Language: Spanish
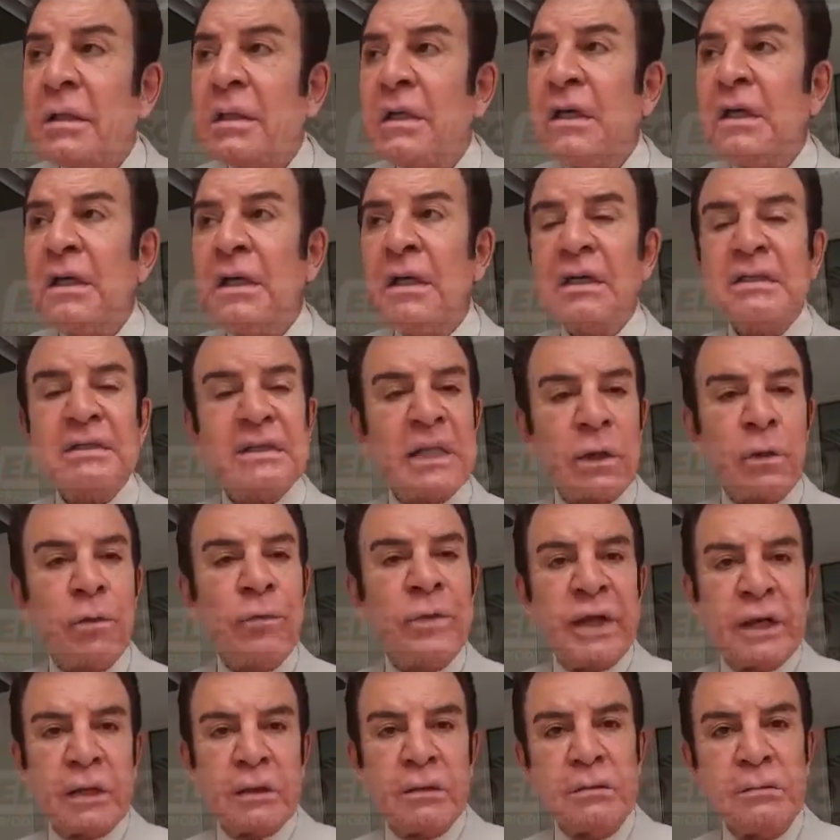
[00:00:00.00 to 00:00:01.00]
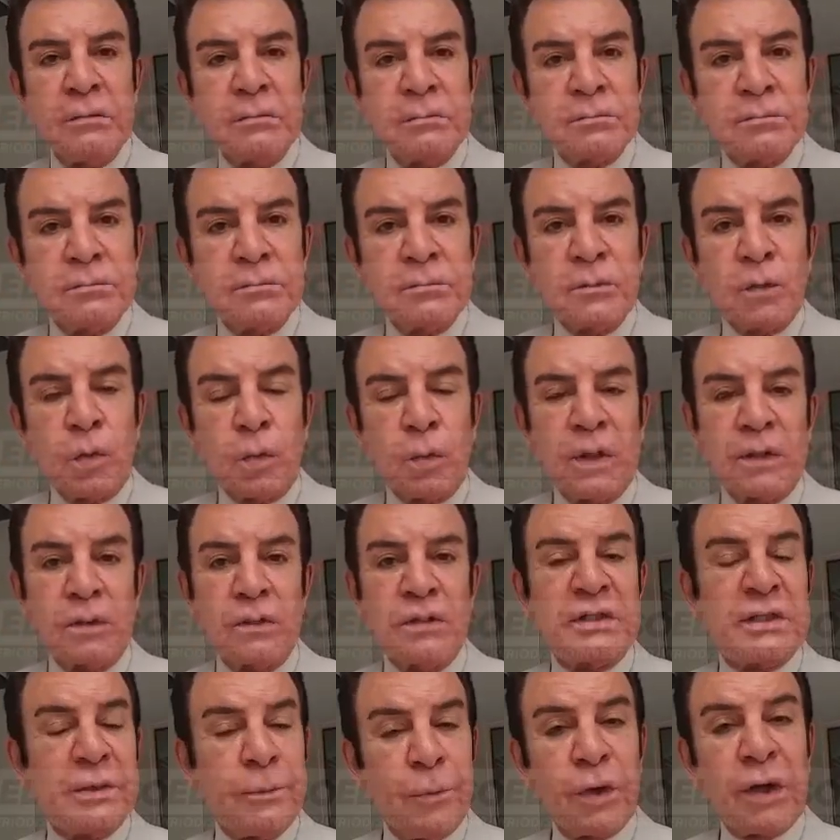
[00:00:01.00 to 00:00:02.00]
Y este gobierno, cuando
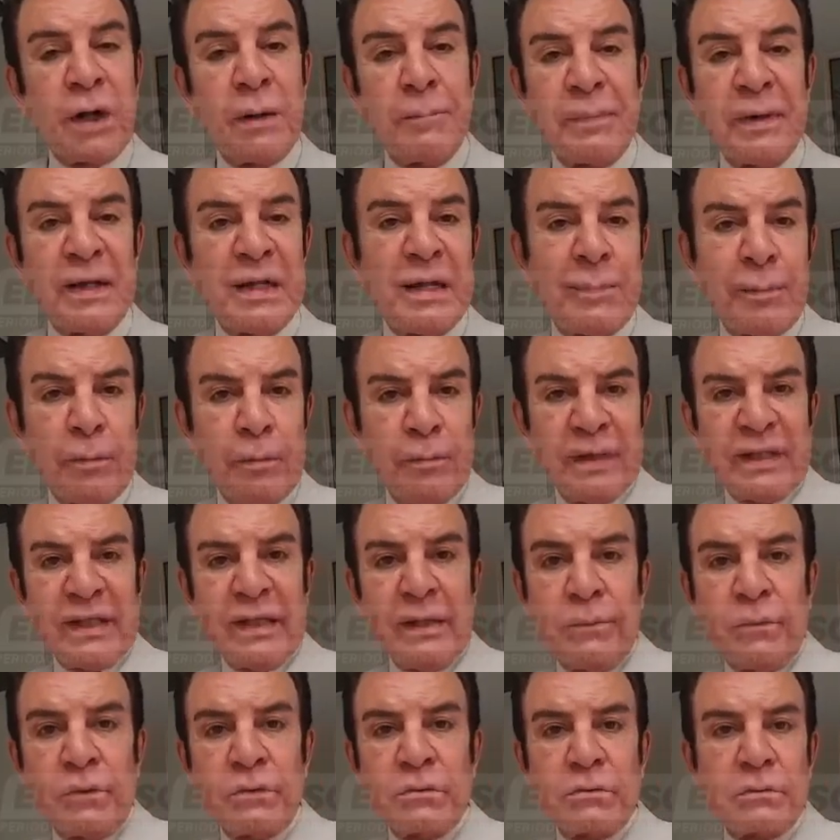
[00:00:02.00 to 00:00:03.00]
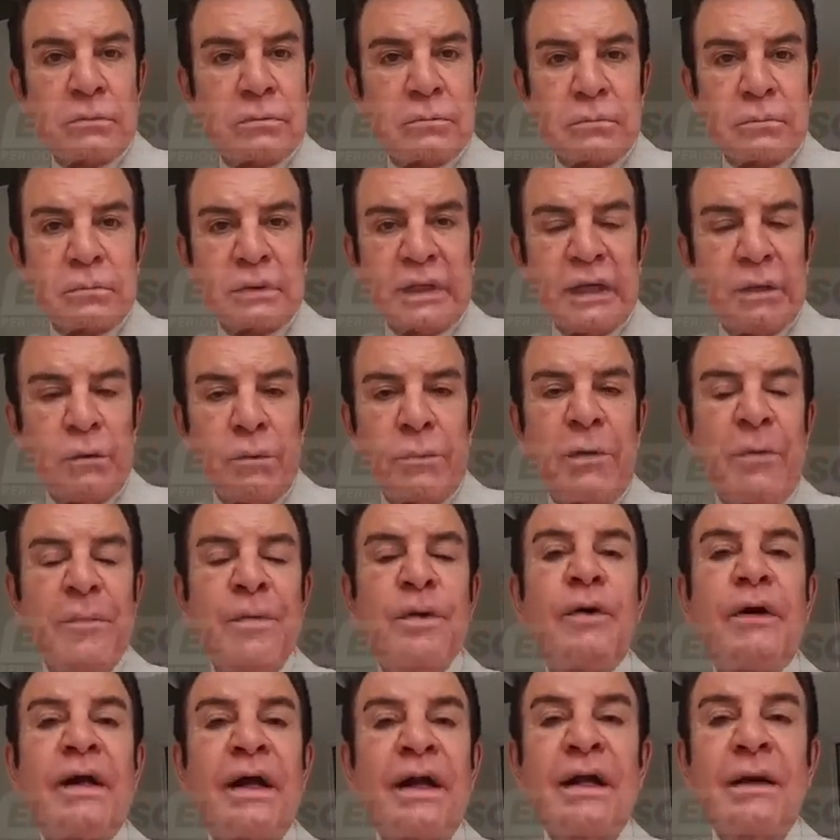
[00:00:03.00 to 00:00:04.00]
hicimos campaña, prometimos que lo
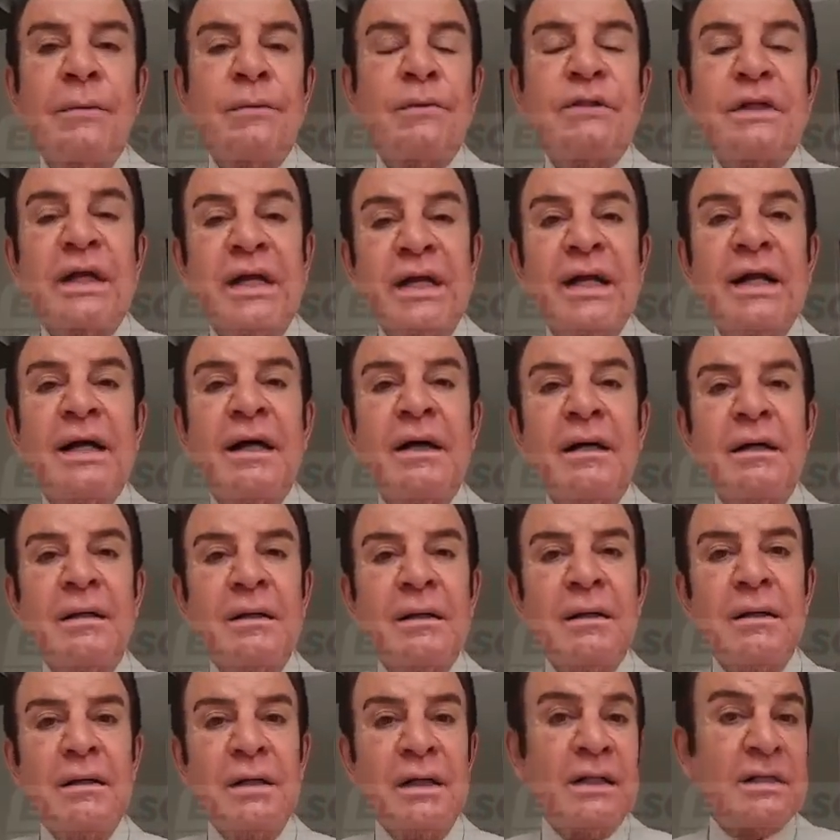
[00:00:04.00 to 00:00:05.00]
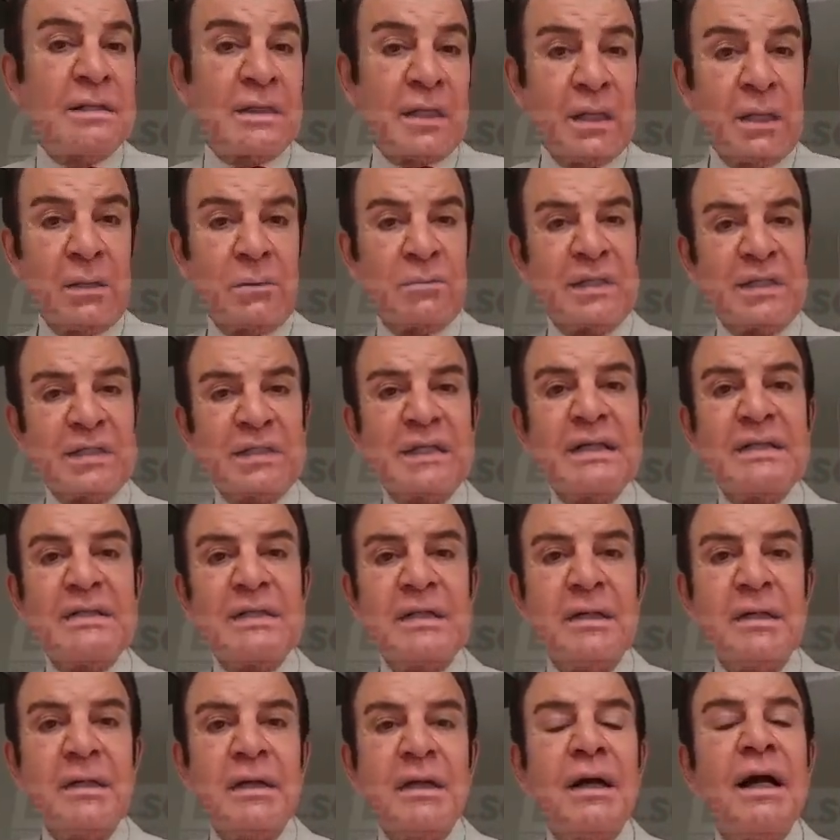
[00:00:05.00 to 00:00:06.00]
primero que haríamos sería instalar una
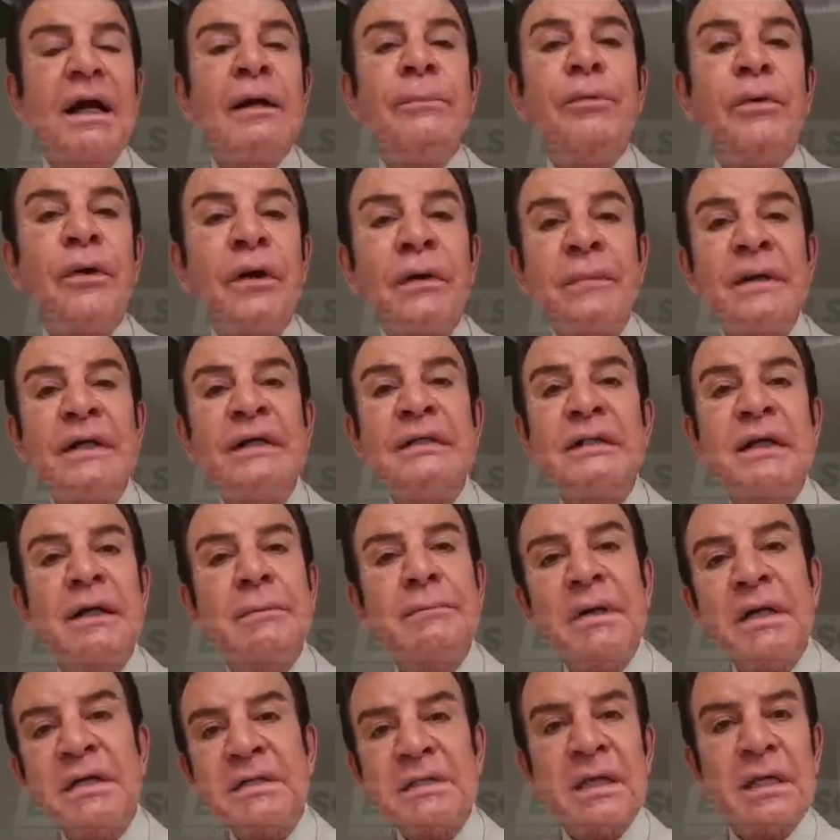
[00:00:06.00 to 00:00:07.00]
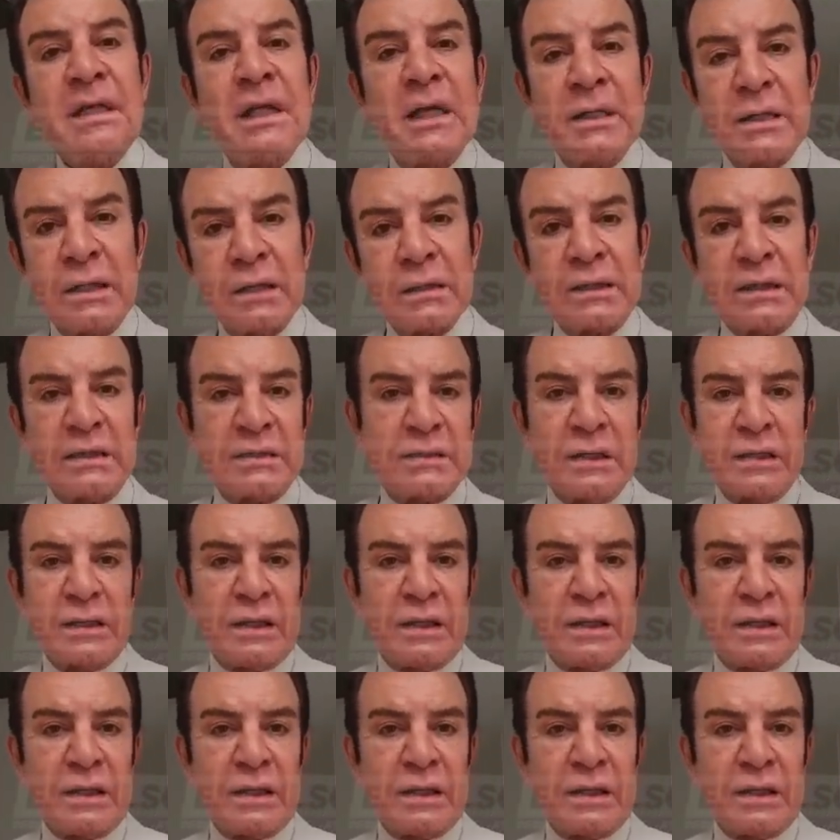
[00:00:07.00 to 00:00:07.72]
Sisi. El problema es que Mel Zelaya, que es el